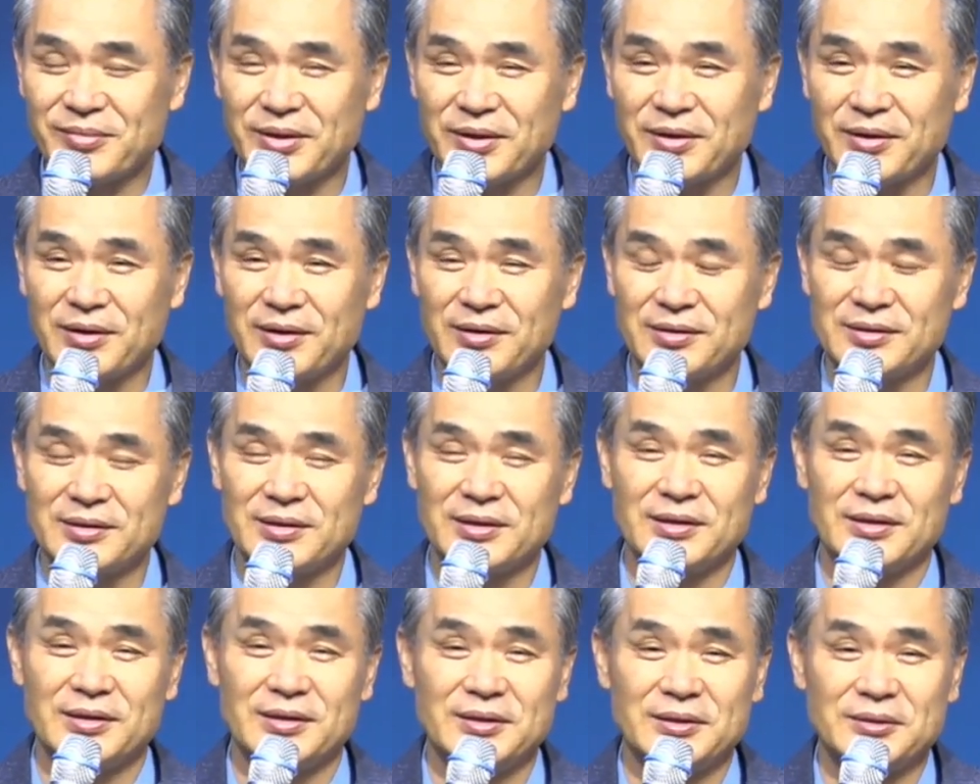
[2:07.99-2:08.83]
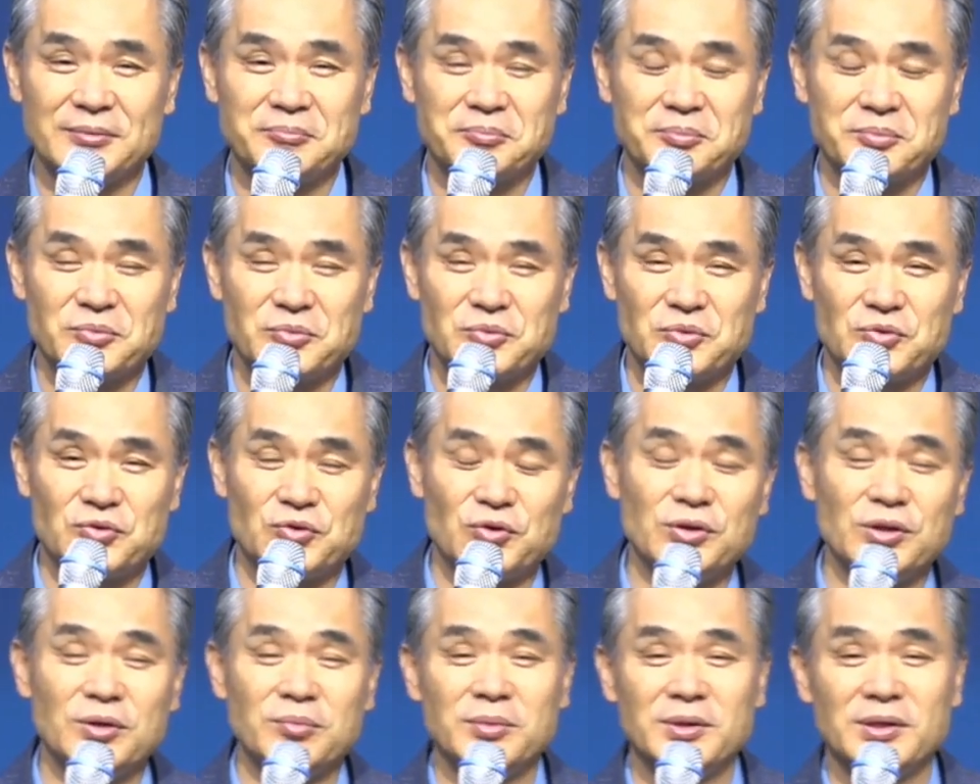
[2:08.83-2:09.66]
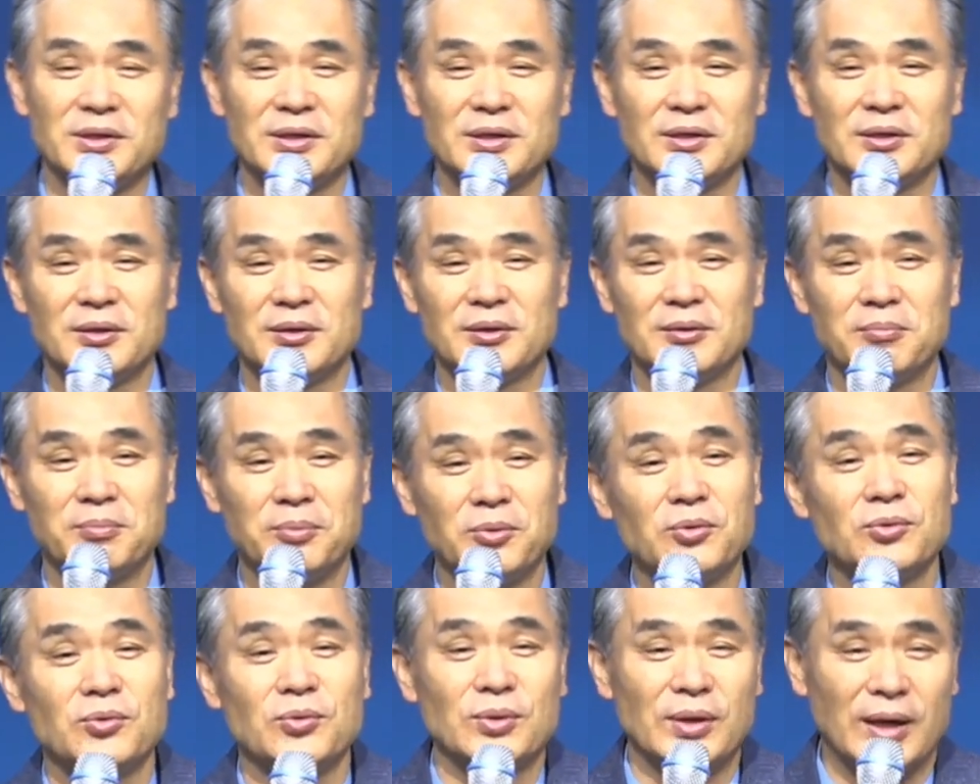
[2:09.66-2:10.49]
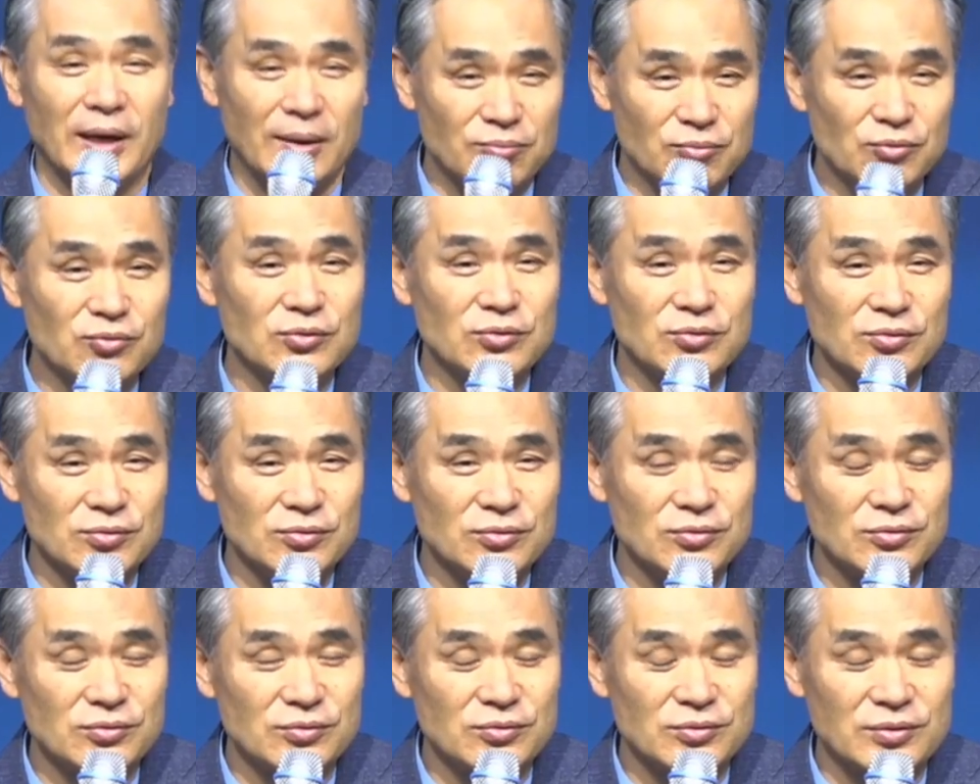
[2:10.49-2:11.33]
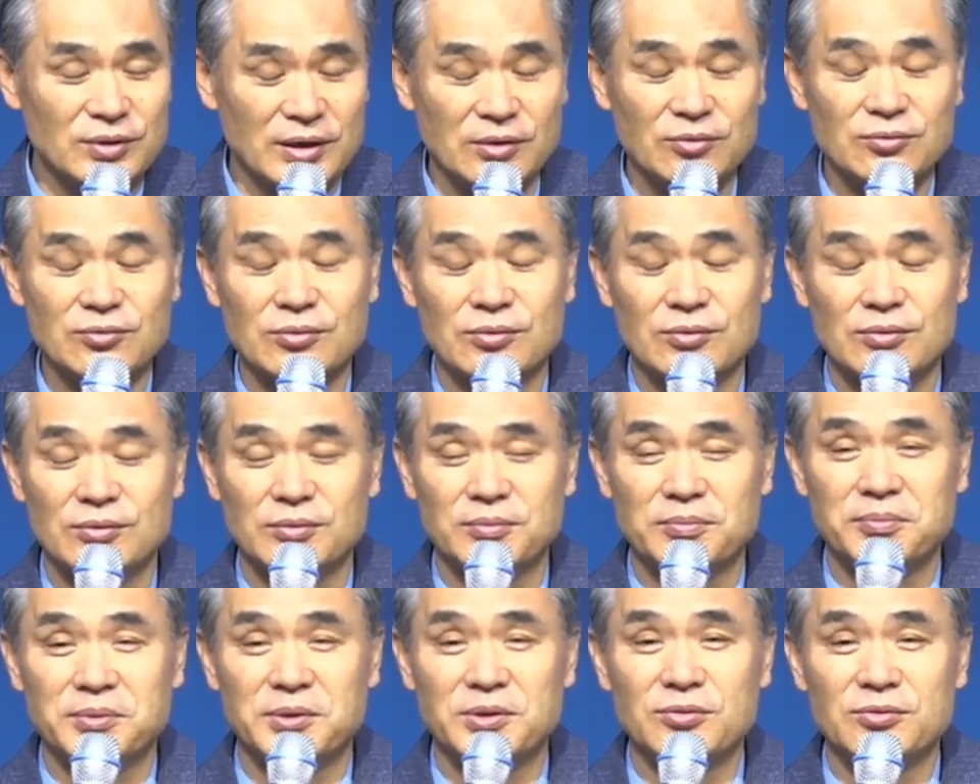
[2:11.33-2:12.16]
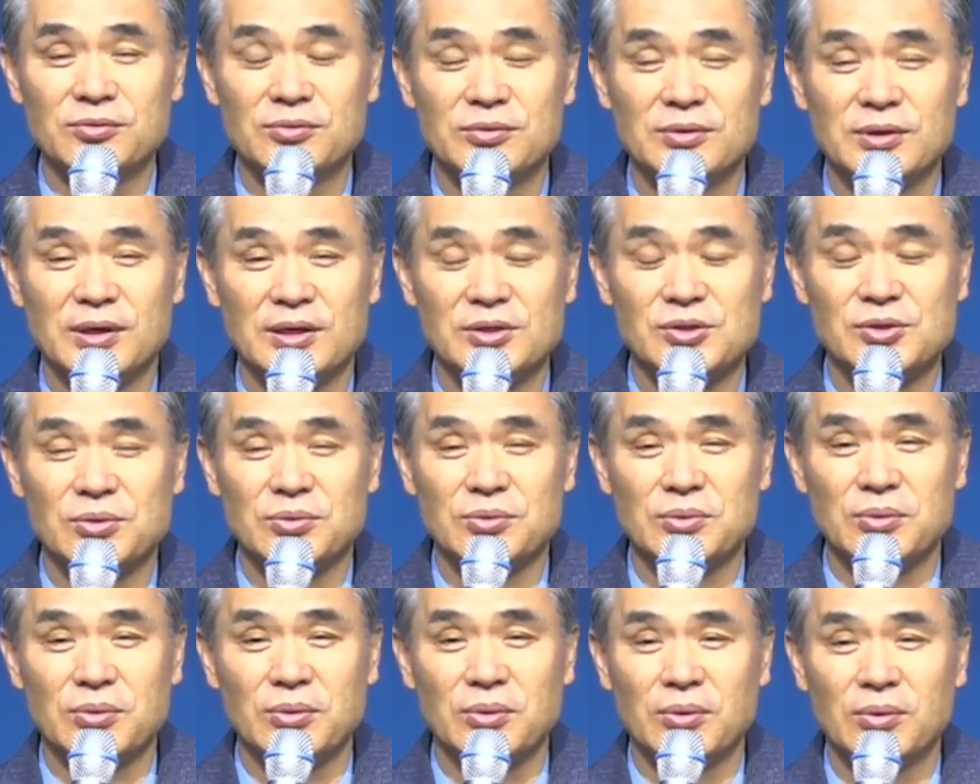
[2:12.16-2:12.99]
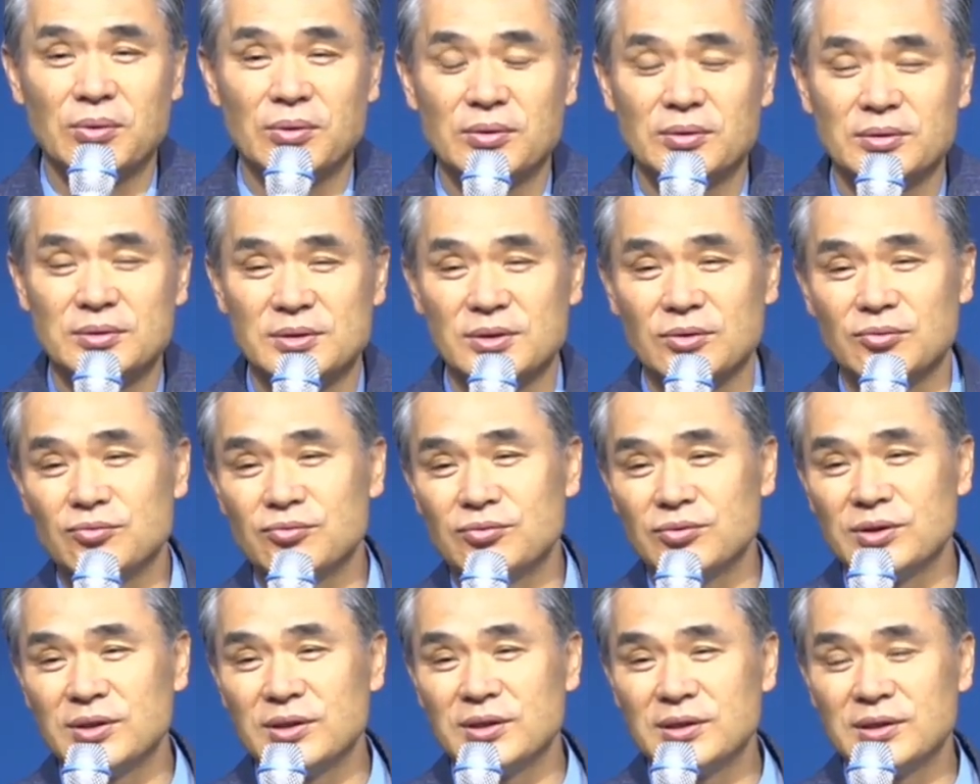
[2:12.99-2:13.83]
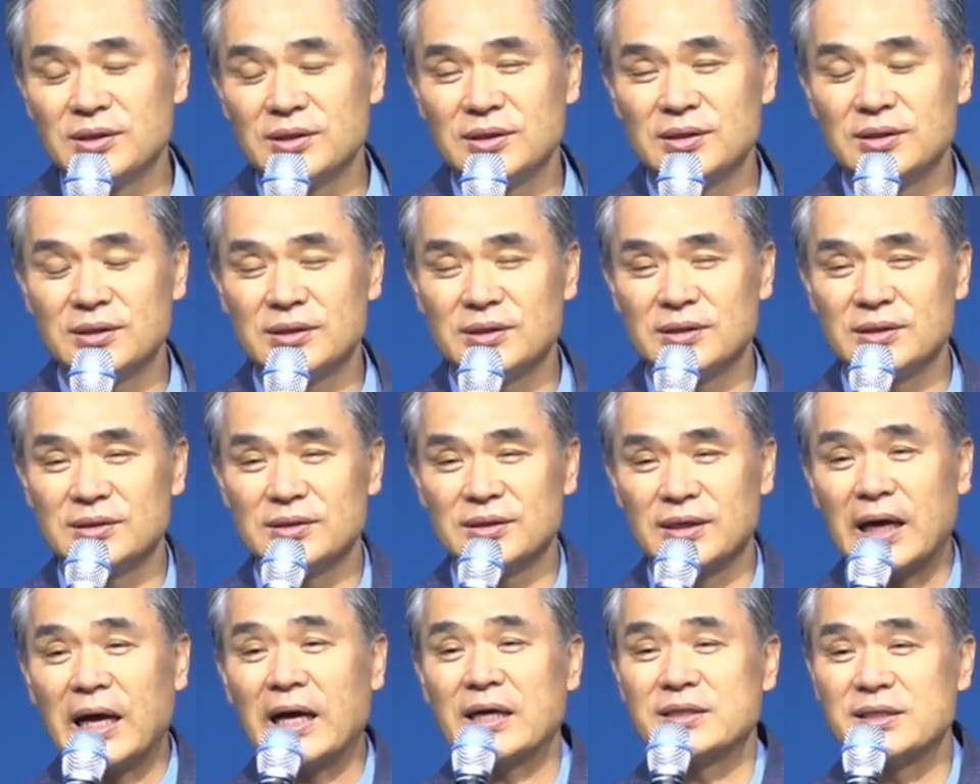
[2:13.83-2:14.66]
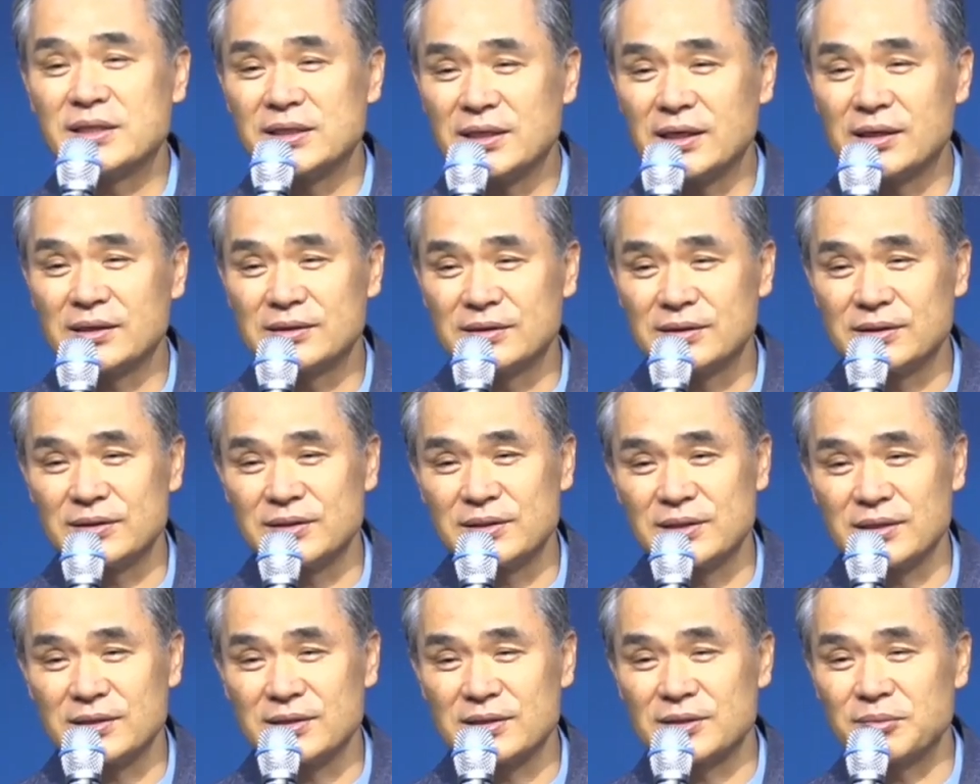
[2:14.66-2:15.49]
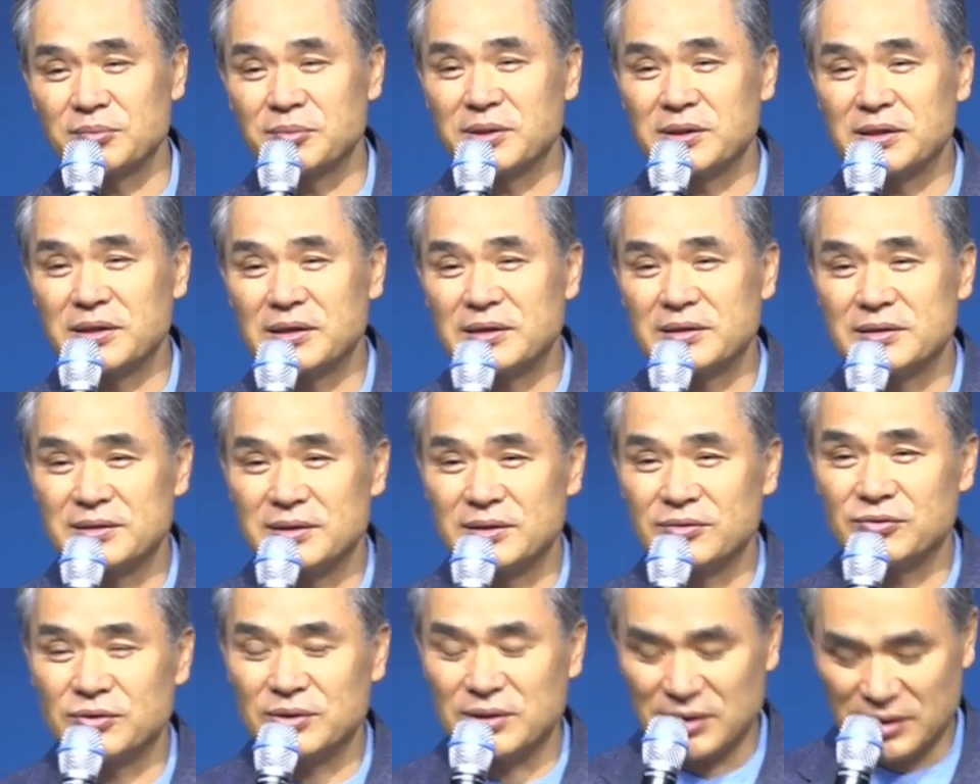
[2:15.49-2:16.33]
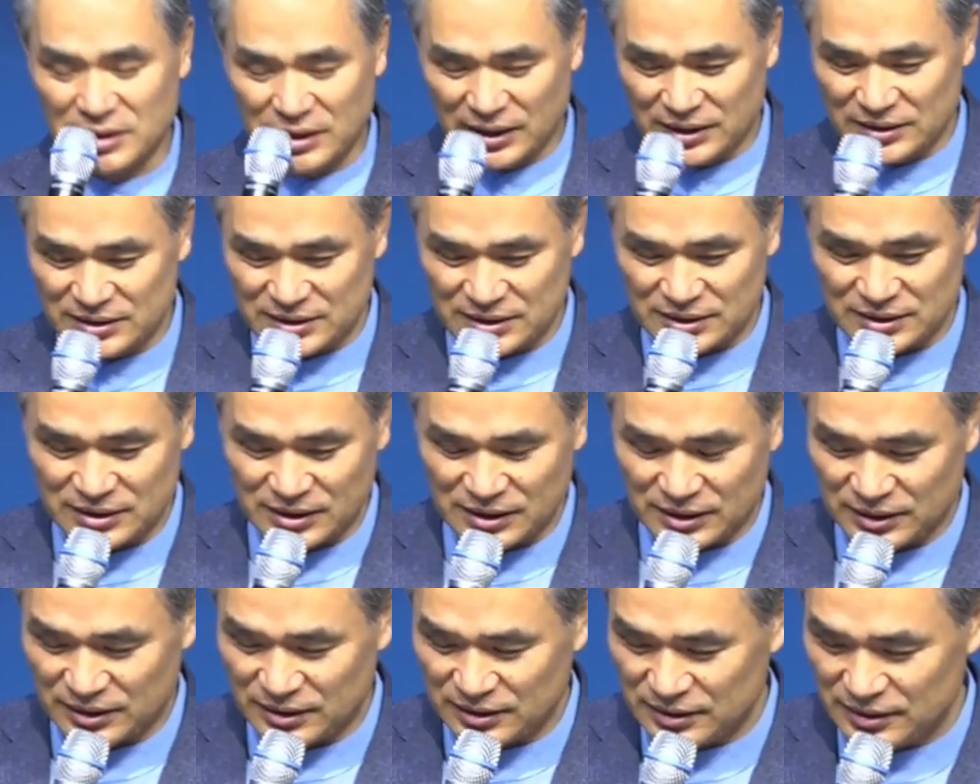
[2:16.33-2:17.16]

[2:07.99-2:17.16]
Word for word: 그러니까 주님이 포도나무라고 비유를 하셨고 이제 우리는 가지라 그랬지 않습니까? 이제 우리가 가지인데